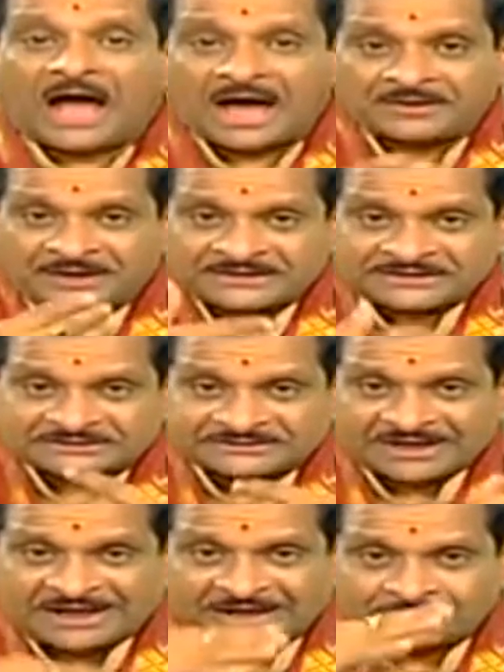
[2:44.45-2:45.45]
ఆరు
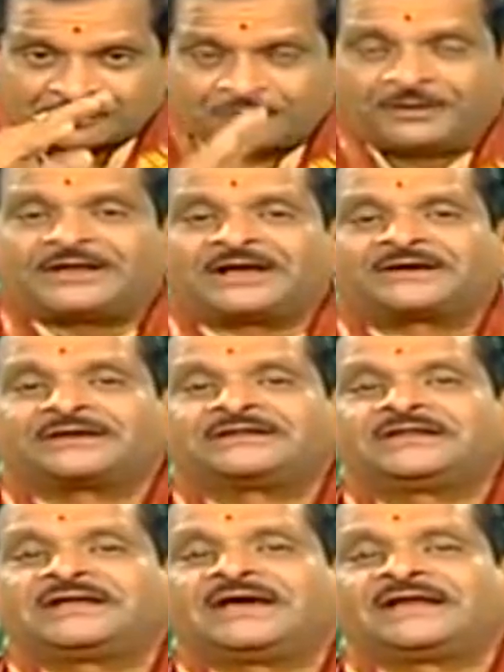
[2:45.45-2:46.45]
నక్షత్రాల కూడిక
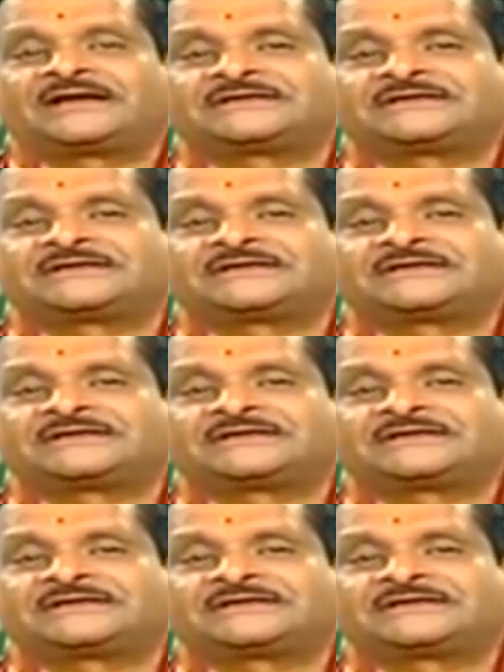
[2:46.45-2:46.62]
కృత్తికా